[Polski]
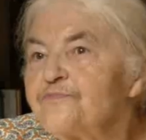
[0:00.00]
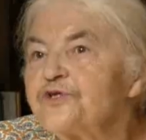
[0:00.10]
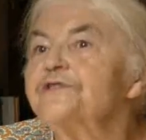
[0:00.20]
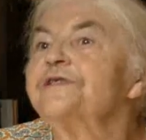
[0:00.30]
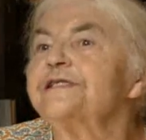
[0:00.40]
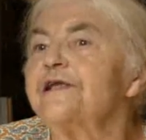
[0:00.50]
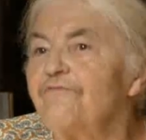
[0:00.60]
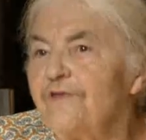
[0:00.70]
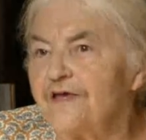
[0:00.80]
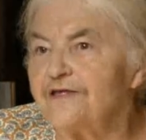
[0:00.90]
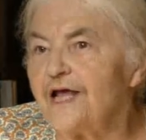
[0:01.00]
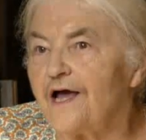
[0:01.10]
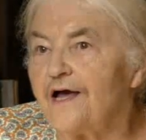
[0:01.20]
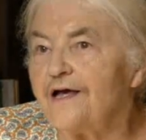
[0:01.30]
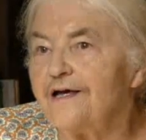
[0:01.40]
przedstawienia,
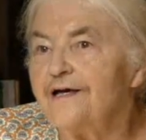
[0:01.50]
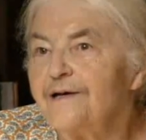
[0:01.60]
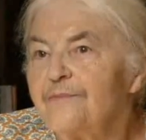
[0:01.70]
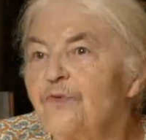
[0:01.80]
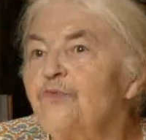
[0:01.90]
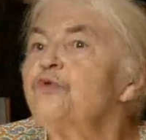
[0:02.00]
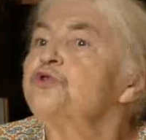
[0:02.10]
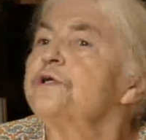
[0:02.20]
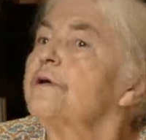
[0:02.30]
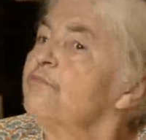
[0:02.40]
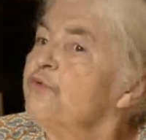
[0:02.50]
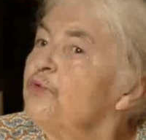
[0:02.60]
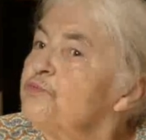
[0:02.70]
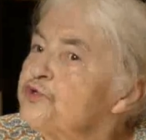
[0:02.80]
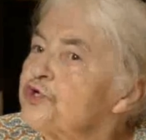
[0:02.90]
bo można
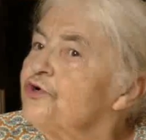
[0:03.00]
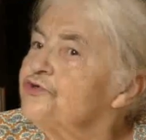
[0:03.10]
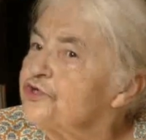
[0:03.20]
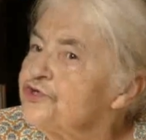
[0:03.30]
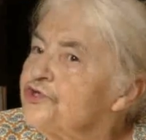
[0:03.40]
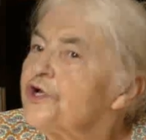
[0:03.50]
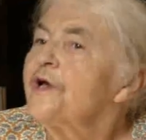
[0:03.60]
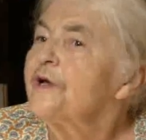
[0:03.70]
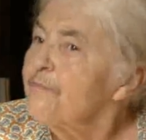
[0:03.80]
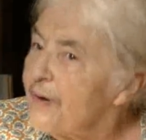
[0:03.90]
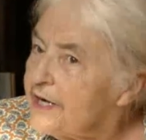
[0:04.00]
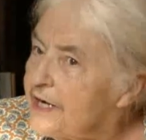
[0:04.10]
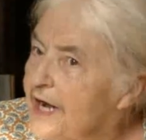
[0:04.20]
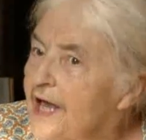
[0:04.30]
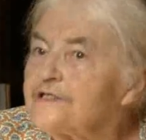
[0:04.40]
było przychodzić parę
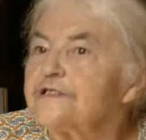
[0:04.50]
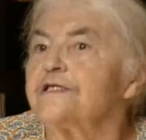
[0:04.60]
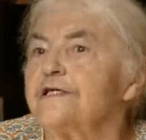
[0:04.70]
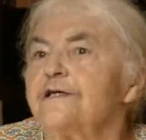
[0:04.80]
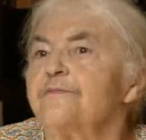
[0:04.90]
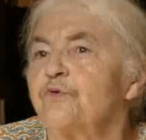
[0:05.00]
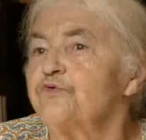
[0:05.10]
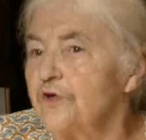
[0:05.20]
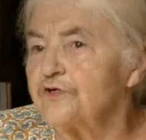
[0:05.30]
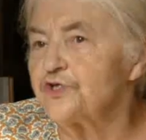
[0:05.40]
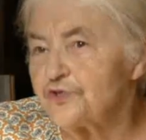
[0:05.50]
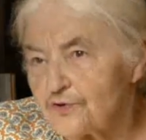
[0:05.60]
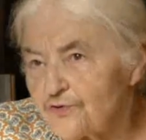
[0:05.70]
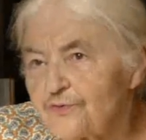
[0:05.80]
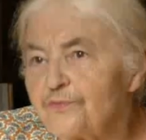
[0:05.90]
razy, ponieważ
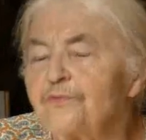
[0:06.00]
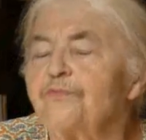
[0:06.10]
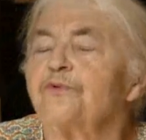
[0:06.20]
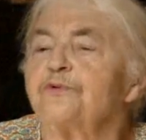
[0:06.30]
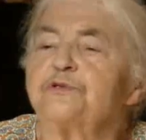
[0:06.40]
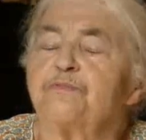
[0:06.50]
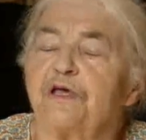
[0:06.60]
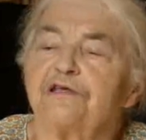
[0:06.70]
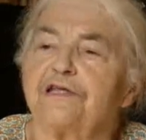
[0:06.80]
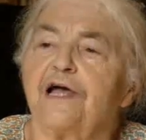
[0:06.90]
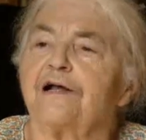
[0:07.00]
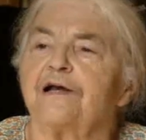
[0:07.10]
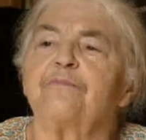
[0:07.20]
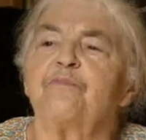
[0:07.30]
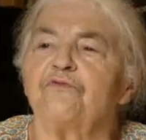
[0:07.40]
to były
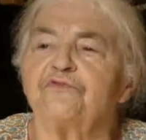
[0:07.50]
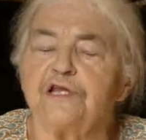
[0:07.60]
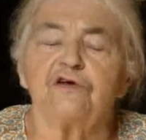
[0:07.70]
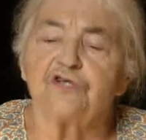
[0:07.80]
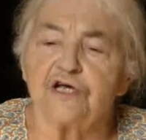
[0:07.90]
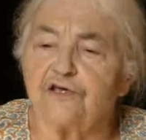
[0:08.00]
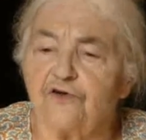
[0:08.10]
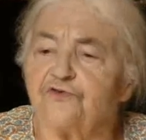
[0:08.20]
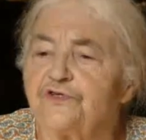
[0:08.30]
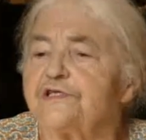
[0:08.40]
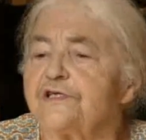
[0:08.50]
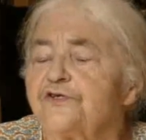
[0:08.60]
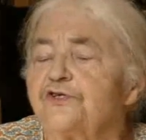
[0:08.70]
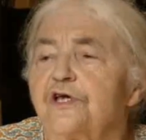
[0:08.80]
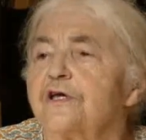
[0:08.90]
spektakle powtarzające
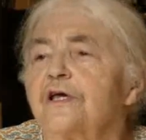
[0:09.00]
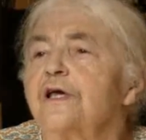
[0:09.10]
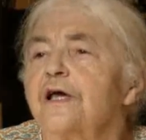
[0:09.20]
się